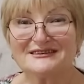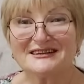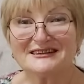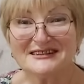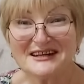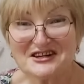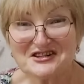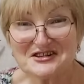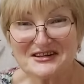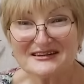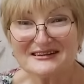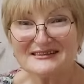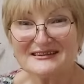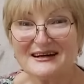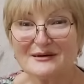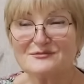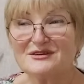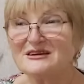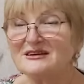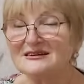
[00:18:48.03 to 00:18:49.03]
Это наша
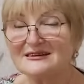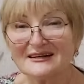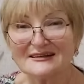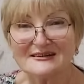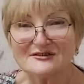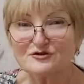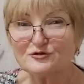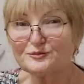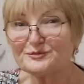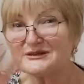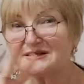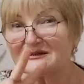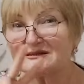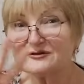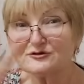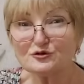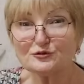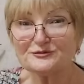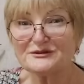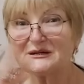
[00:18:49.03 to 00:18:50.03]
еда. Мне не надо суп,
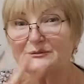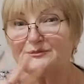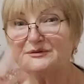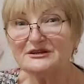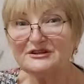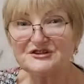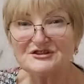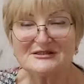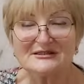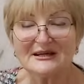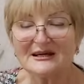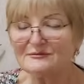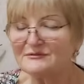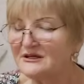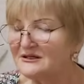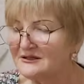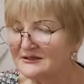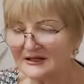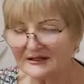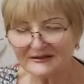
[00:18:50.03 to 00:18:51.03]
субтропическое,
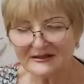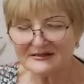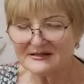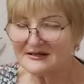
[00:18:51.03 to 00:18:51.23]
мне не надо.